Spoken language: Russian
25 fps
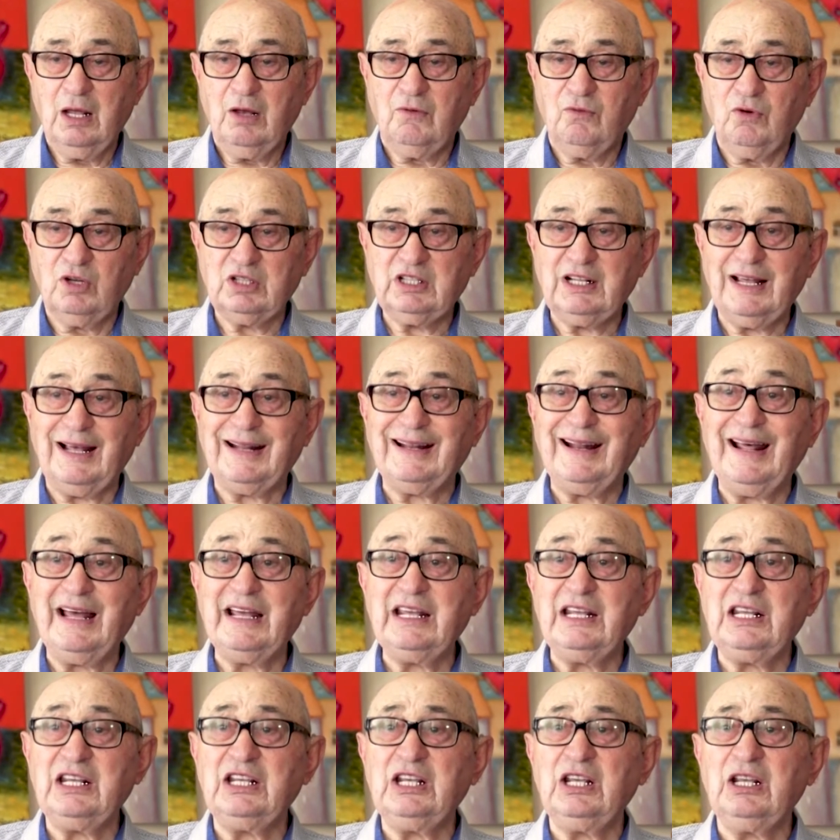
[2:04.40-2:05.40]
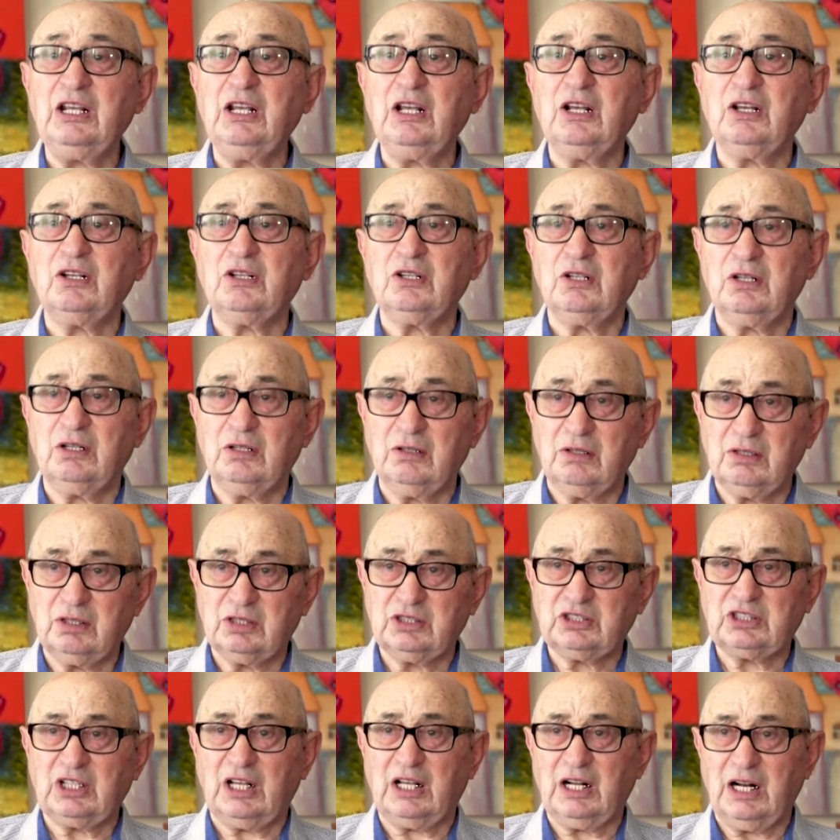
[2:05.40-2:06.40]
Вот она и э,
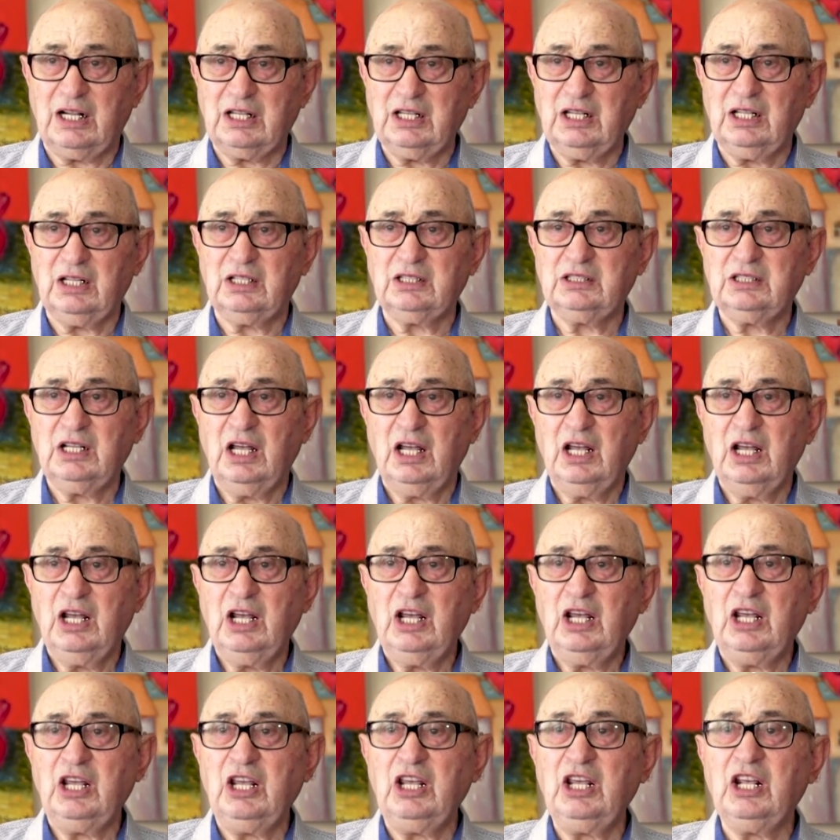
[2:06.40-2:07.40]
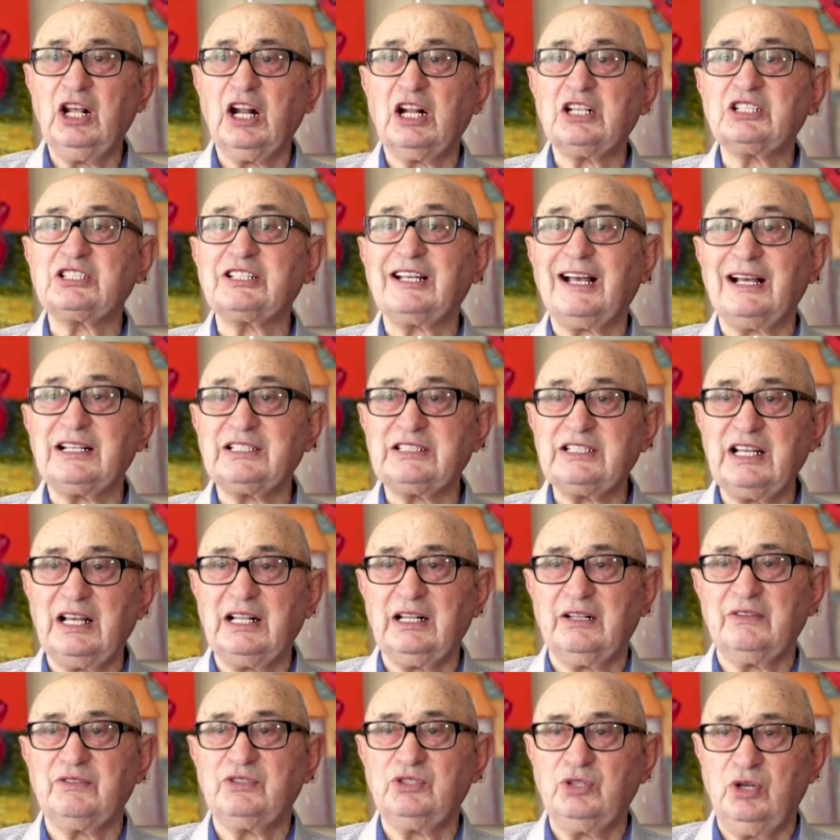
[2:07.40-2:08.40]
сохранилась, и
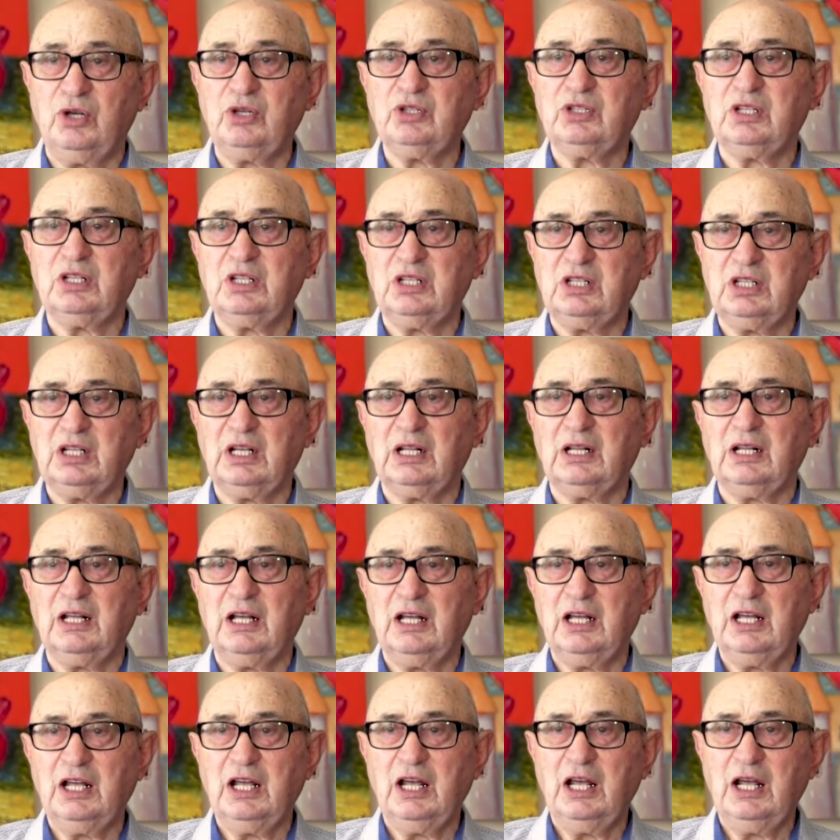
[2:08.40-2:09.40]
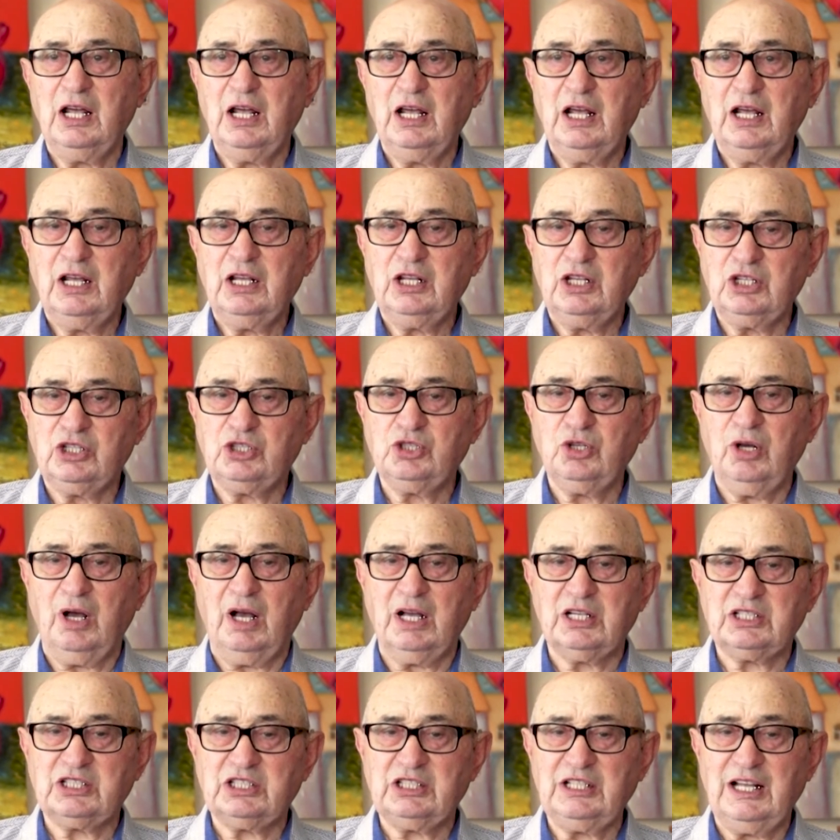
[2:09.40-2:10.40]
рассказала все это дело. Еще
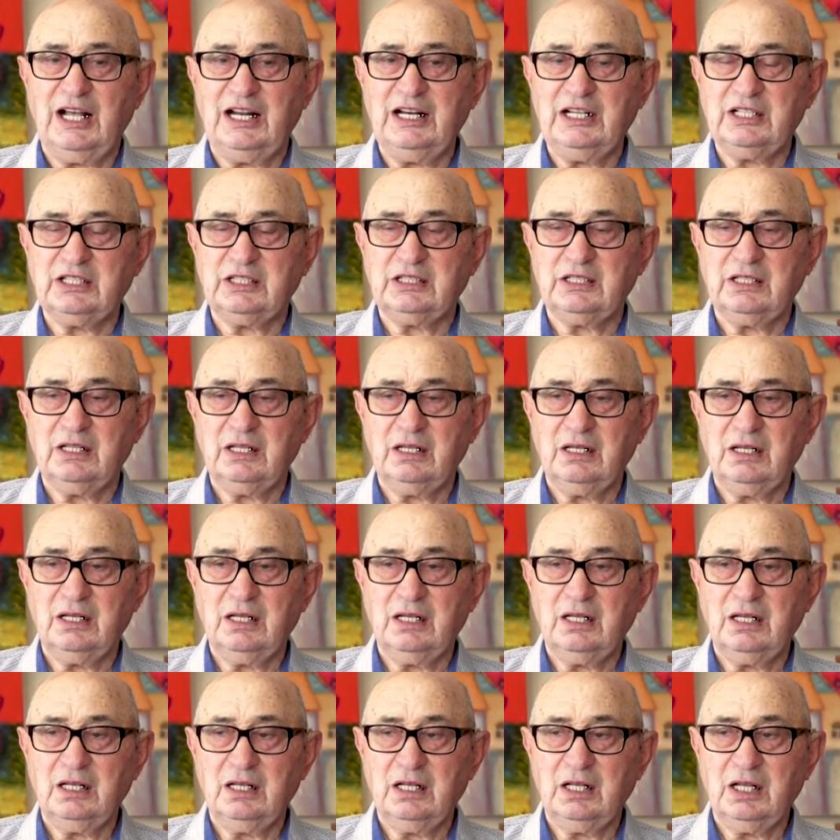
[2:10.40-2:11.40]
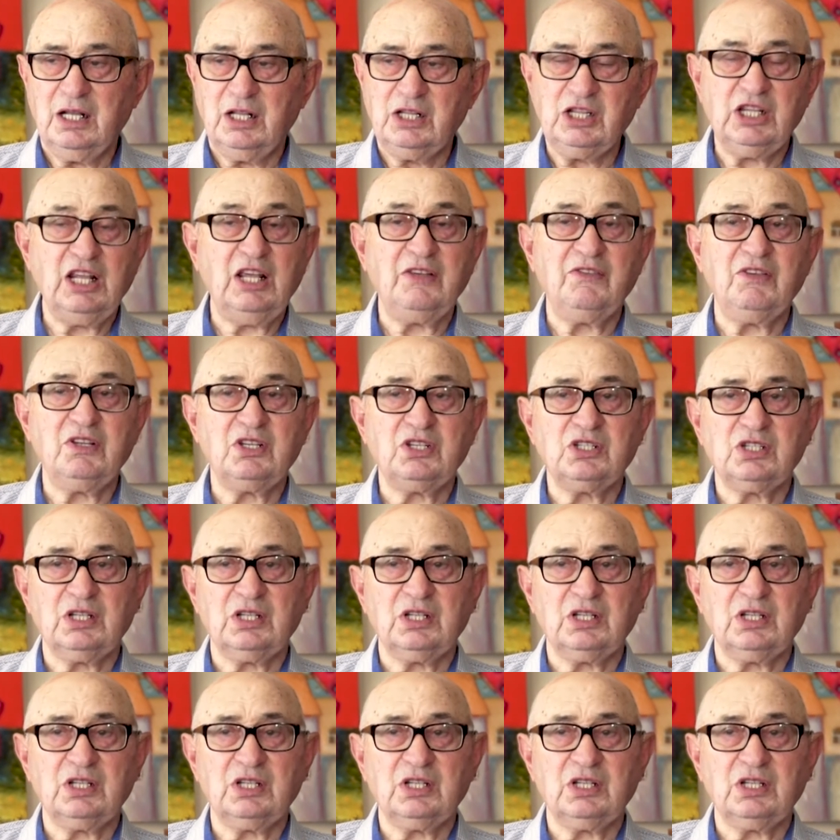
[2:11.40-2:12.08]
остались 9